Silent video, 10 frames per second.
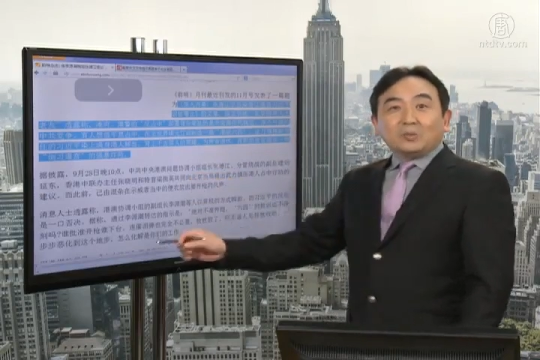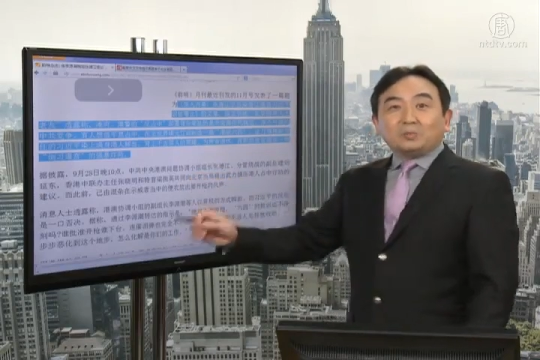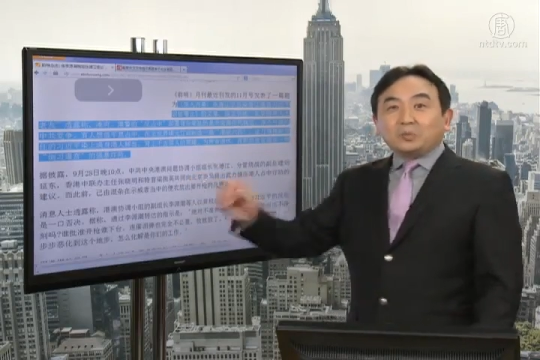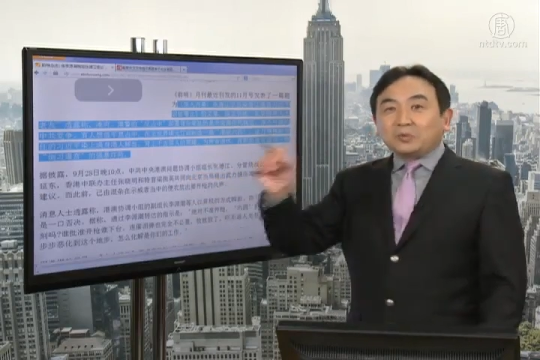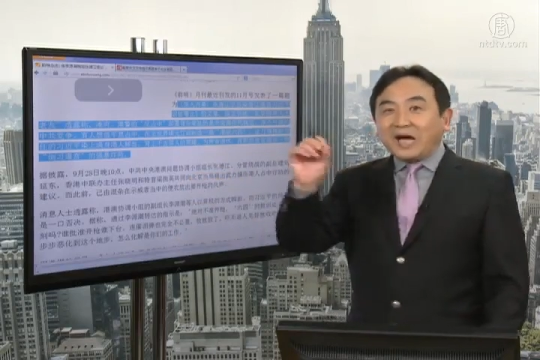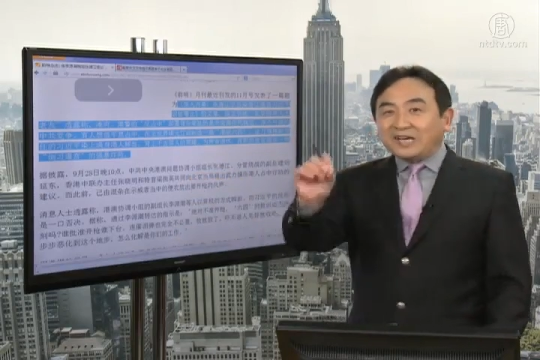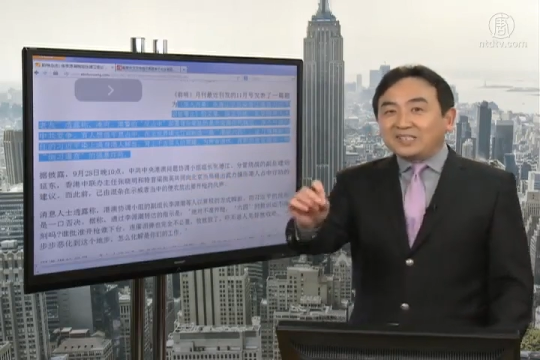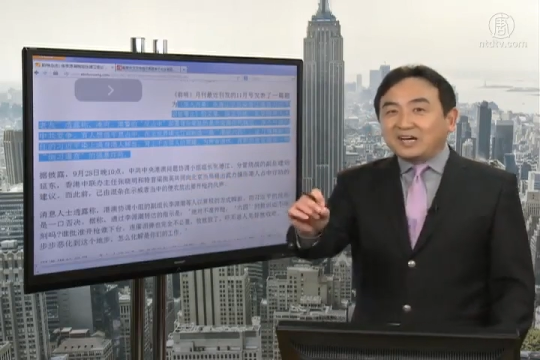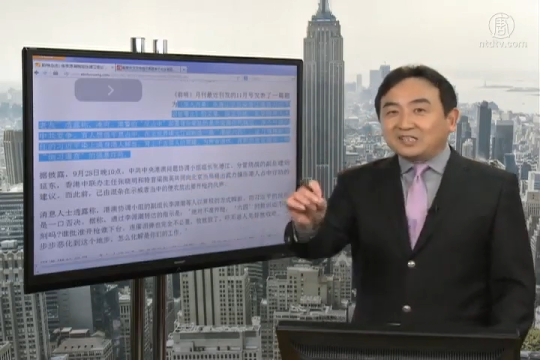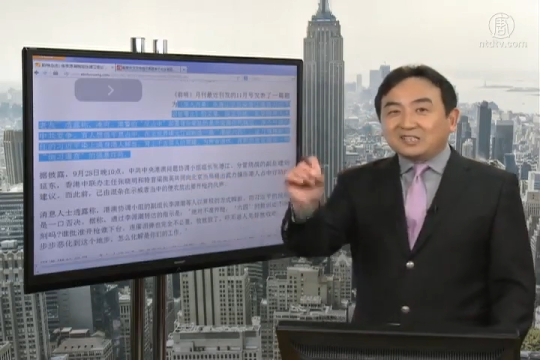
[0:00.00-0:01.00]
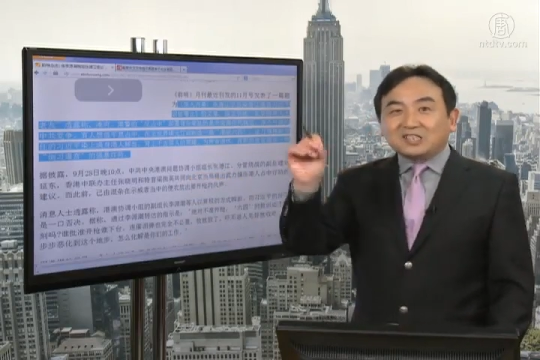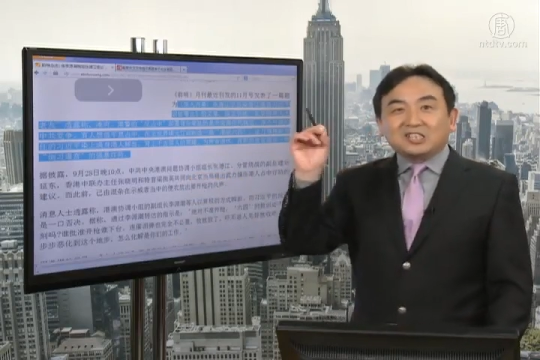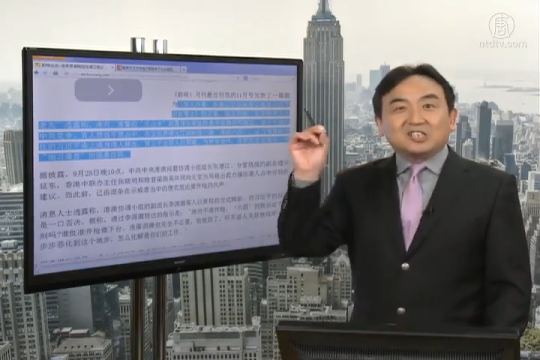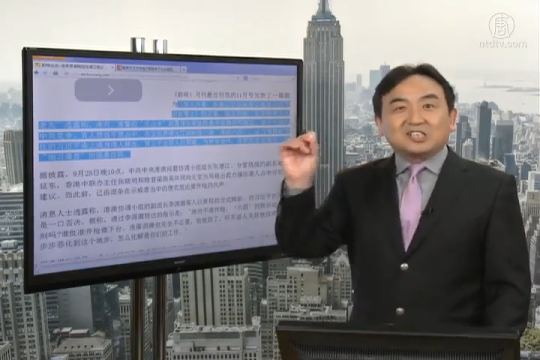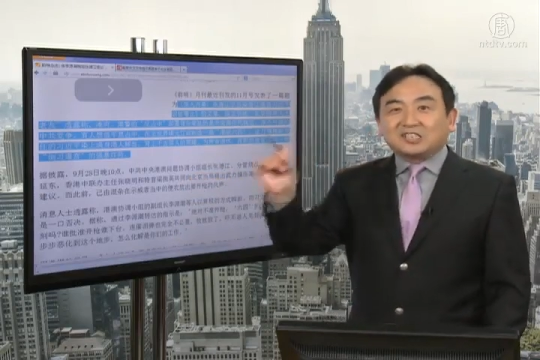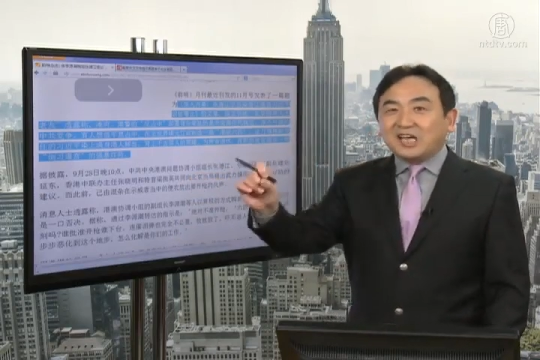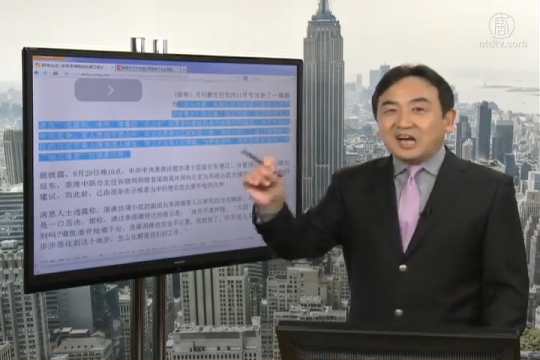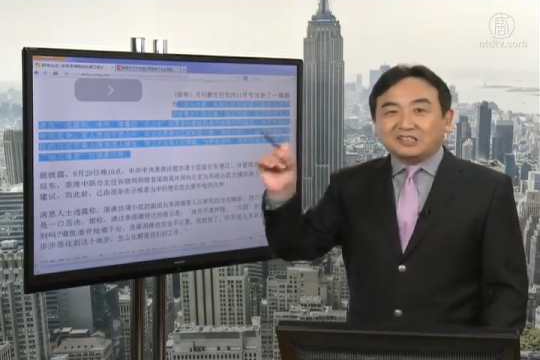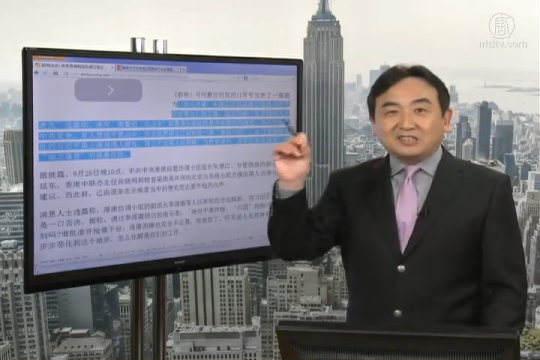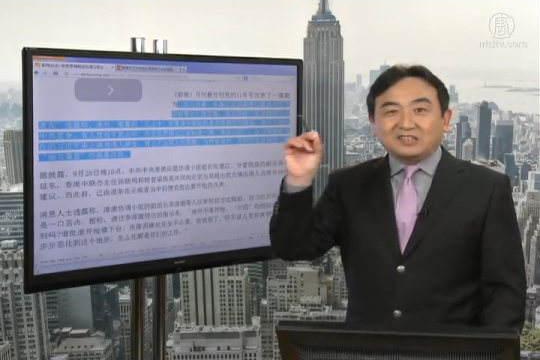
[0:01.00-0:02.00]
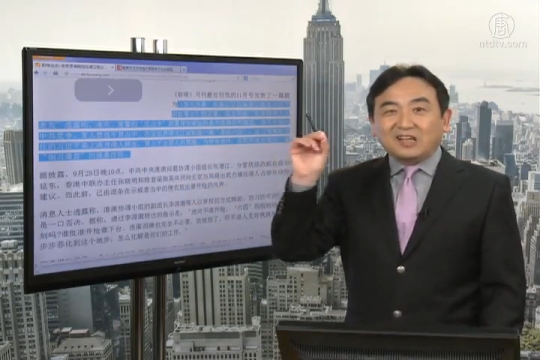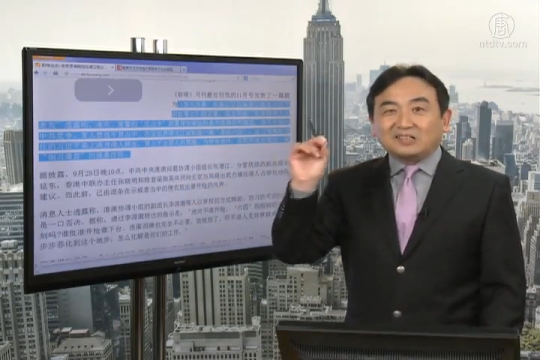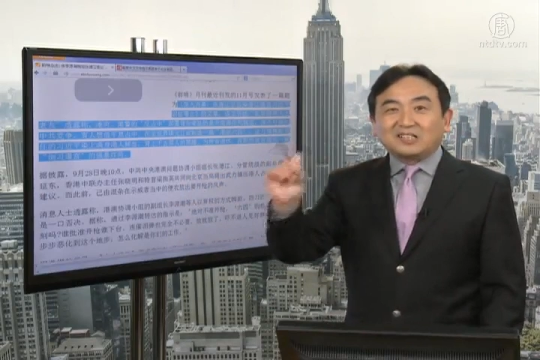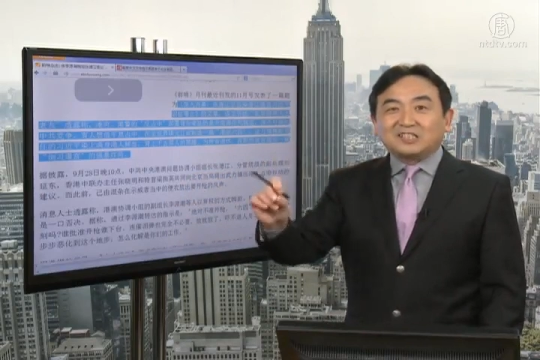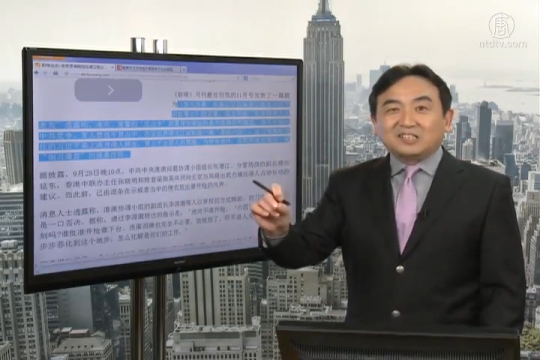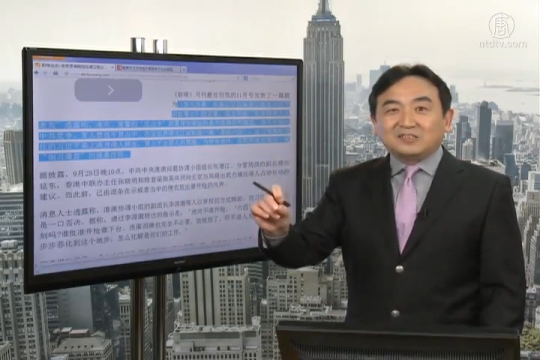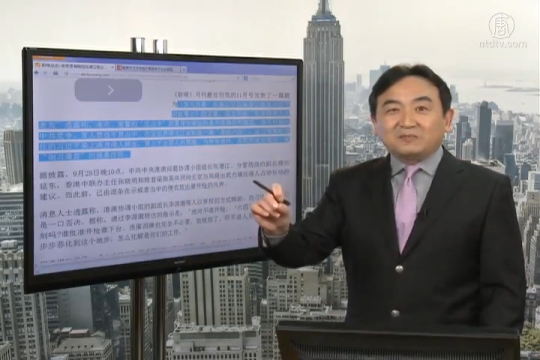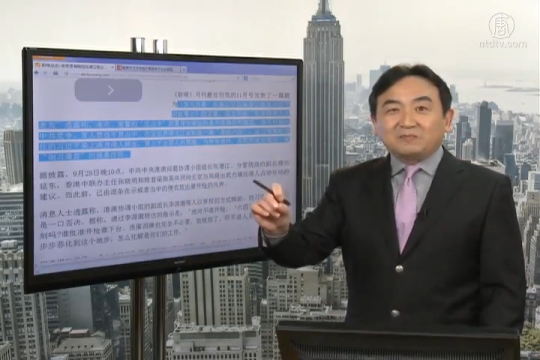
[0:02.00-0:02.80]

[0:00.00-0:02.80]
不开枪，撤下梁振英，